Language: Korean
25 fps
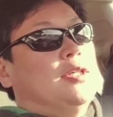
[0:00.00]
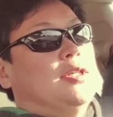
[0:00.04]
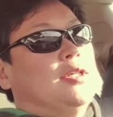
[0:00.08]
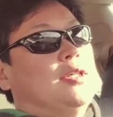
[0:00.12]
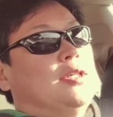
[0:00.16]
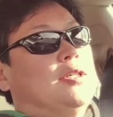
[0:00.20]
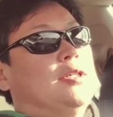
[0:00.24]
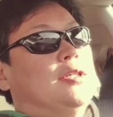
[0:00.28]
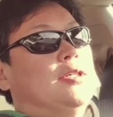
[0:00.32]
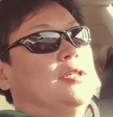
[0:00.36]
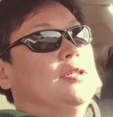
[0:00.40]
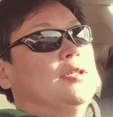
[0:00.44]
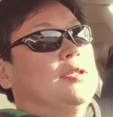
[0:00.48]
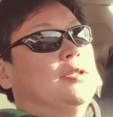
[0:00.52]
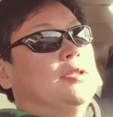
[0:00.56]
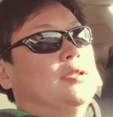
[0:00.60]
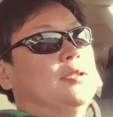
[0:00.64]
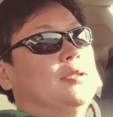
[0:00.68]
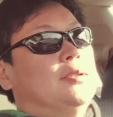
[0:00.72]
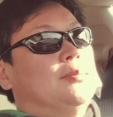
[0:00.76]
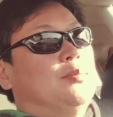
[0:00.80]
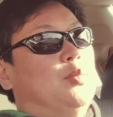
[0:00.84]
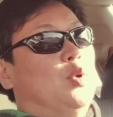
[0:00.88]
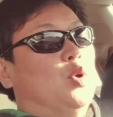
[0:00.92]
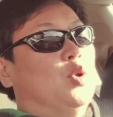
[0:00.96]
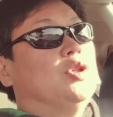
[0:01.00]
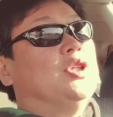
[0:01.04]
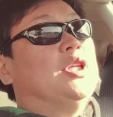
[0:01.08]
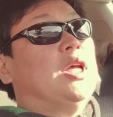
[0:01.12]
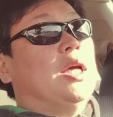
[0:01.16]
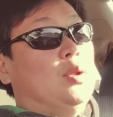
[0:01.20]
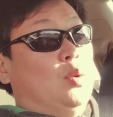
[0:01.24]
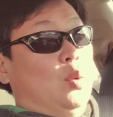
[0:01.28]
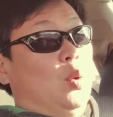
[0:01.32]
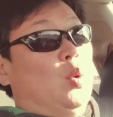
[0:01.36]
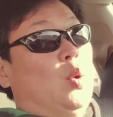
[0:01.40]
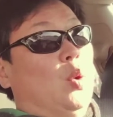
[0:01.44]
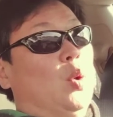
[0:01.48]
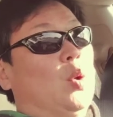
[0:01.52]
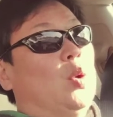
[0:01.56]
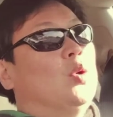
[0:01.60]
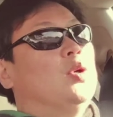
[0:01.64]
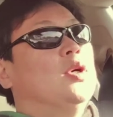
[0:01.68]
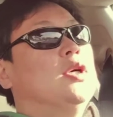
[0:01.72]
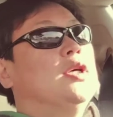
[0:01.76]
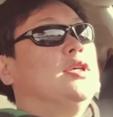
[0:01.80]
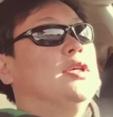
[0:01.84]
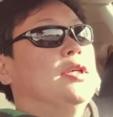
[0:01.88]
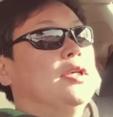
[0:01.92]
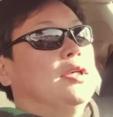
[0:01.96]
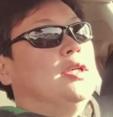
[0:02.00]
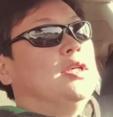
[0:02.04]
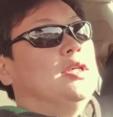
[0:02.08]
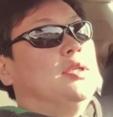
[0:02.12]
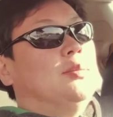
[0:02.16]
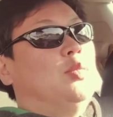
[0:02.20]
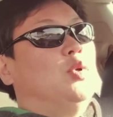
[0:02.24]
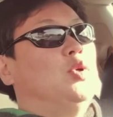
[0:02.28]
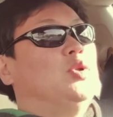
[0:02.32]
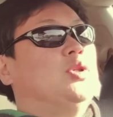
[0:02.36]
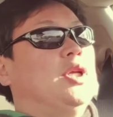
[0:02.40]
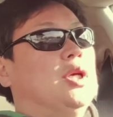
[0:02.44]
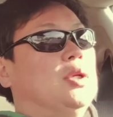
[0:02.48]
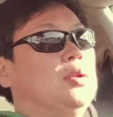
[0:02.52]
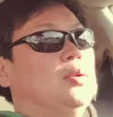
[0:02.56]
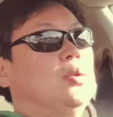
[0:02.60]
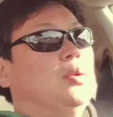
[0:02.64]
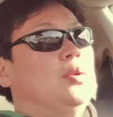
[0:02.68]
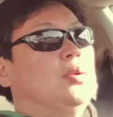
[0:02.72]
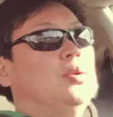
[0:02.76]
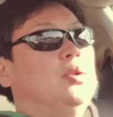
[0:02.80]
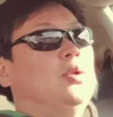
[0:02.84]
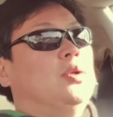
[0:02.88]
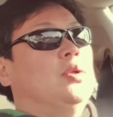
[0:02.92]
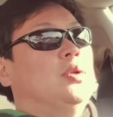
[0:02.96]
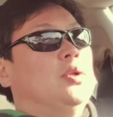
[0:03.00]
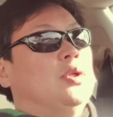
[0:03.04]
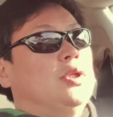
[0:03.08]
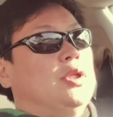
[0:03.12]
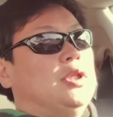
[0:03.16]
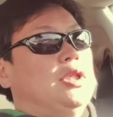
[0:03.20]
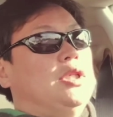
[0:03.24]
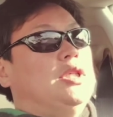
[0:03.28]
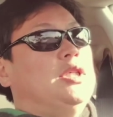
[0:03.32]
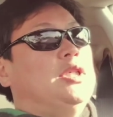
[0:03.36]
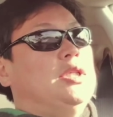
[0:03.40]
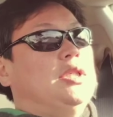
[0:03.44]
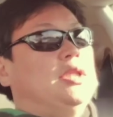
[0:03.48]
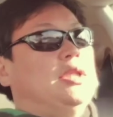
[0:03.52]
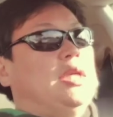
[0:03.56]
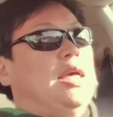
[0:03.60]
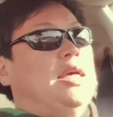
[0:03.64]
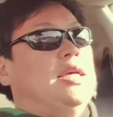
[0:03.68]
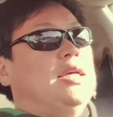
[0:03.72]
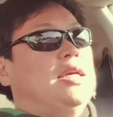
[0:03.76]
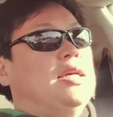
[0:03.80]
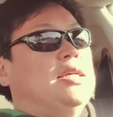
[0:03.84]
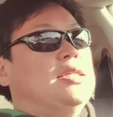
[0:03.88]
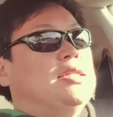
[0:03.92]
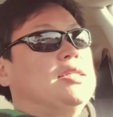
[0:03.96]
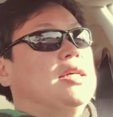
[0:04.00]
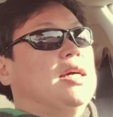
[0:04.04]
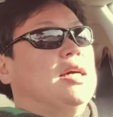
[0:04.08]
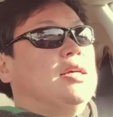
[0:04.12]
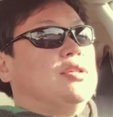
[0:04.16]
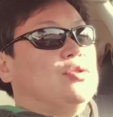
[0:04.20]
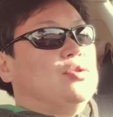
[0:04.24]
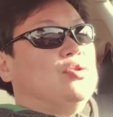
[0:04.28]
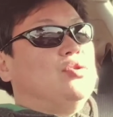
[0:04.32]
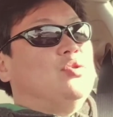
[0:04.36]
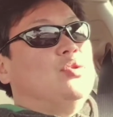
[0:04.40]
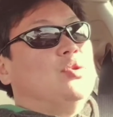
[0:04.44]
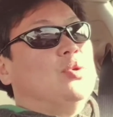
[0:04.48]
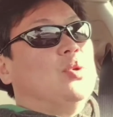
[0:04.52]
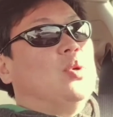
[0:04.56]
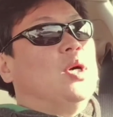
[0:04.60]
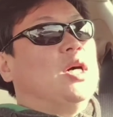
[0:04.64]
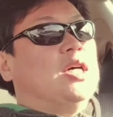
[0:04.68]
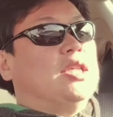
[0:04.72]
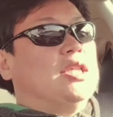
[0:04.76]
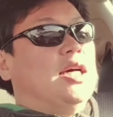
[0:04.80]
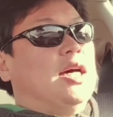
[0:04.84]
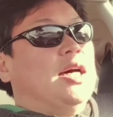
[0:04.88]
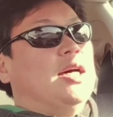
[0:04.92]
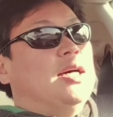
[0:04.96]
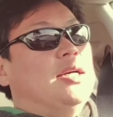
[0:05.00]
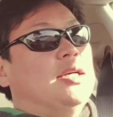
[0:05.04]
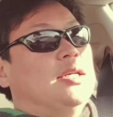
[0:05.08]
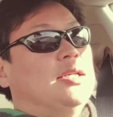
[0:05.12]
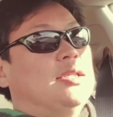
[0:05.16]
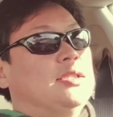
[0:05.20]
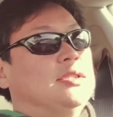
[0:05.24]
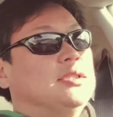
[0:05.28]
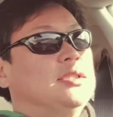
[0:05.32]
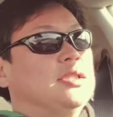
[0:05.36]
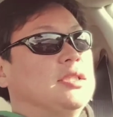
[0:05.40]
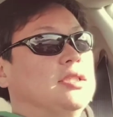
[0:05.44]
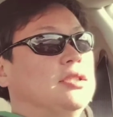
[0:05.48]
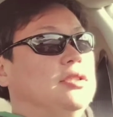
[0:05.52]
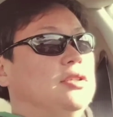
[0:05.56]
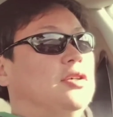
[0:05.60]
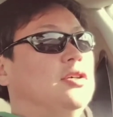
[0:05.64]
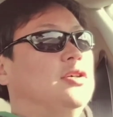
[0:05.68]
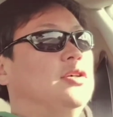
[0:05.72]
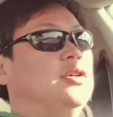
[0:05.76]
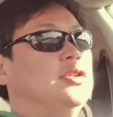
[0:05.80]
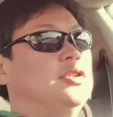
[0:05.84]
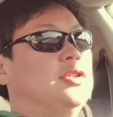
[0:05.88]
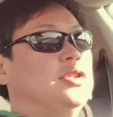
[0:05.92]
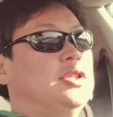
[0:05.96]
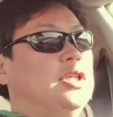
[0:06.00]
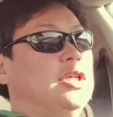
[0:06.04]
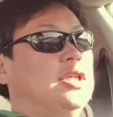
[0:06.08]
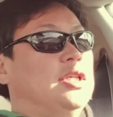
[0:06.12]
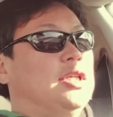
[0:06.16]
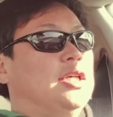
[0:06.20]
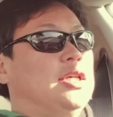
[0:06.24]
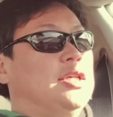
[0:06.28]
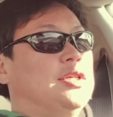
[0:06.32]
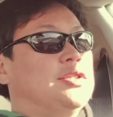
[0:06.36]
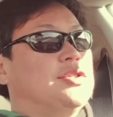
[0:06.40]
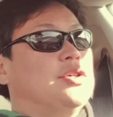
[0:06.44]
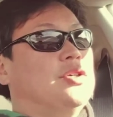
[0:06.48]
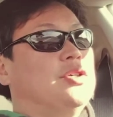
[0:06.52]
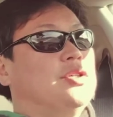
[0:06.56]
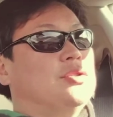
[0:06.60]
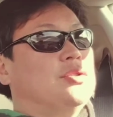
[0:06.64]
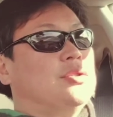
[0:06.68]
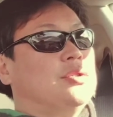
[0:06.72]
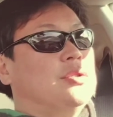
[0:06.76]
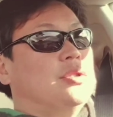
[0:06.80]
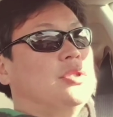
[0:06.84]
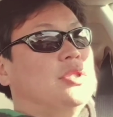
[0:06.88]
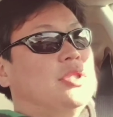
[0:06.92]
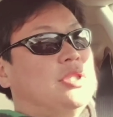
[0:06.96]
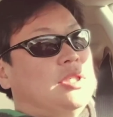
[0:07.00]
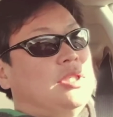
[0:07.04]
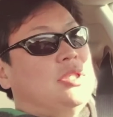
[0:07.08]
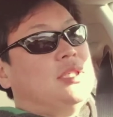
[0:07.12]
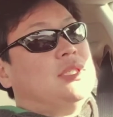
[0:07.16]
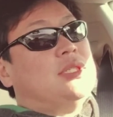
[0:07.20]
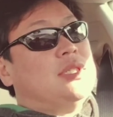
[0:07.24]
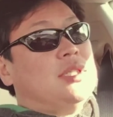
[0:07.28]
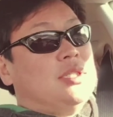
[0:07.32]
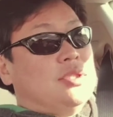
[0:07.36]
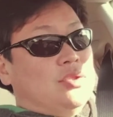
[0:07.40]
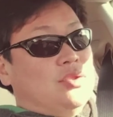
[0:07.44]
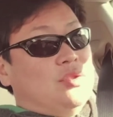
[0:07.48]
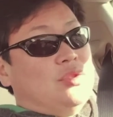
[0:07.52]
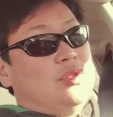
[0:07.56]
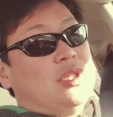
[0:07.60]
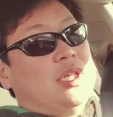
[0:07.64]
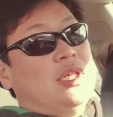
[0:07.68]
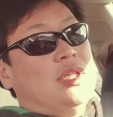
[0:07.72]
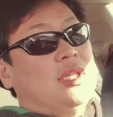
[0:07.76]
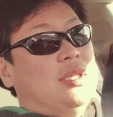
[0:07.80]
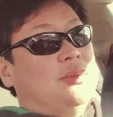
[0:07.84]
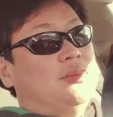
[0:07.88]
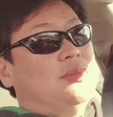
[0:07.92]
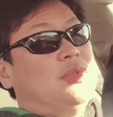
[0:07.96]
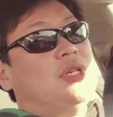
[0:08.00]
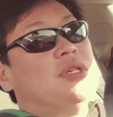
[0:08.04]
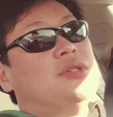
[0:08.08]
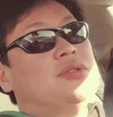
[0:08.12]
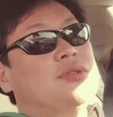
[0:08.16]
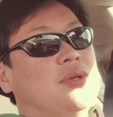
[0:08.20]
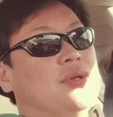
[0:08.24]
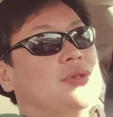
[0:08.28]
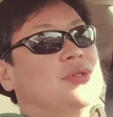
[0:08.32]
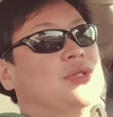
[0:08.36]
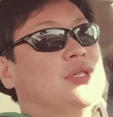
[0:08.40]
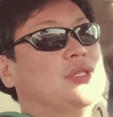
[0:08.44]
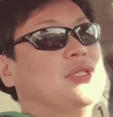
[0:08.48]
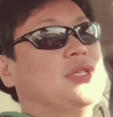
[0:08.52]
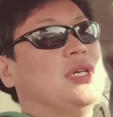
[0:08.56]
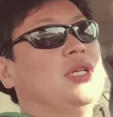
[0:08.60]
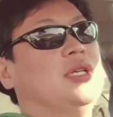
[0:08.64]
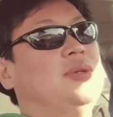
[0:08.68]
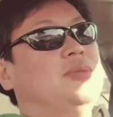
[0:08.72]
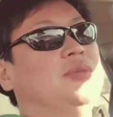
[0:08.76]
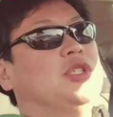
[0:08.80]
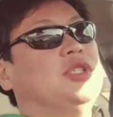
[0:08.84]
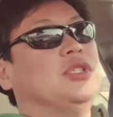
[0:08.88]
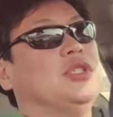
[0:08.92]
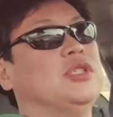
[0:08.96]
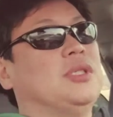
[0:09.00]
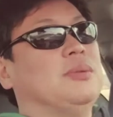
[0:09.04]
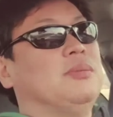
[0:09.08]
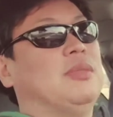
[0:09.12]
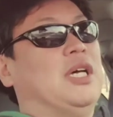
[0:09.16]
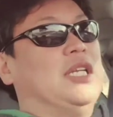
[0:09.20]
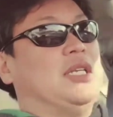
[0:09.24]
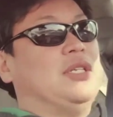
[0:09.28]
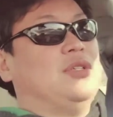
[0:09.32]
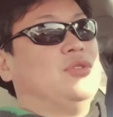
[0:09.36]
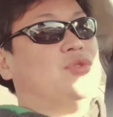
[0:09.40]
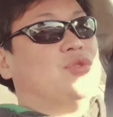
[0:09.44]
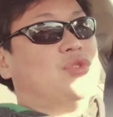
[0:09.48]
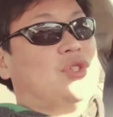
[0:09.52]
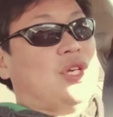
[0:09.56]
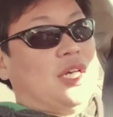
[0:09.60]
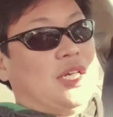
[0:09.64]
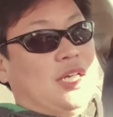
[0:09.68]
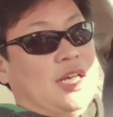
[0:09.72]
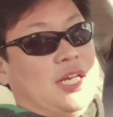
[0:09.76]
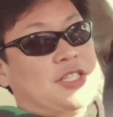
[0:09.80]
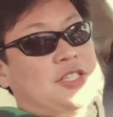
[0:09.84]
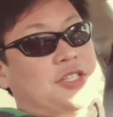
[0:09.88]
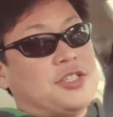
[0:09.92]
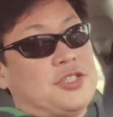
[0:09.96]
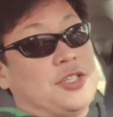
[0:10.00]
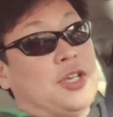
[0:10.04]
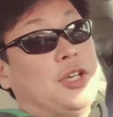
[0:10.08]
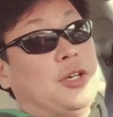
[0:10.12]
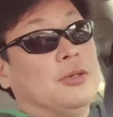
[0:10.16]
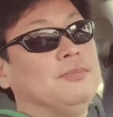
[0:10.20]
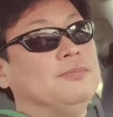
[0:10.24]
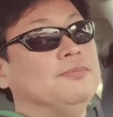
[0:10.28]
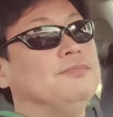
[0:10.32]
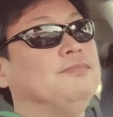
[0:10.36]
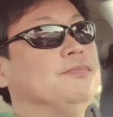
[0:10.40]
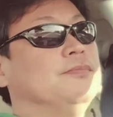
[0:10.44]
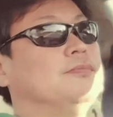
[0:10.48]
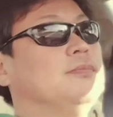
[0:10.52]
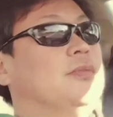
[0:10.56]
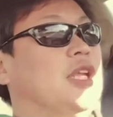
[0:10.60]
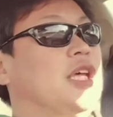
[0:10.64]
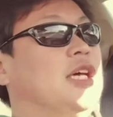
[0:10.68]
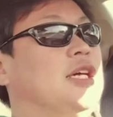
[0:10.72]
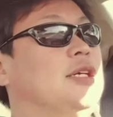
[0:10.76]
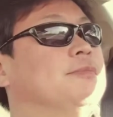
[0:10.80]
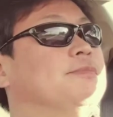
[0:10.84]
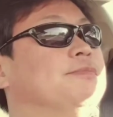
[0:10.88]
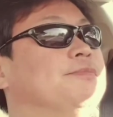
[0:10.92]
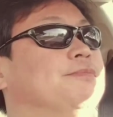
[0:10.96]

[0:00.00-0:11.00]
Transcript: 어, 볼 때도 어, 볼 때도 이 AIG가 아주 유용하다. 그런 것들에 대해서 특히 이제 수잔 엠브레스턴 선생님은 이제 많이 주장을 하셨어요. 네.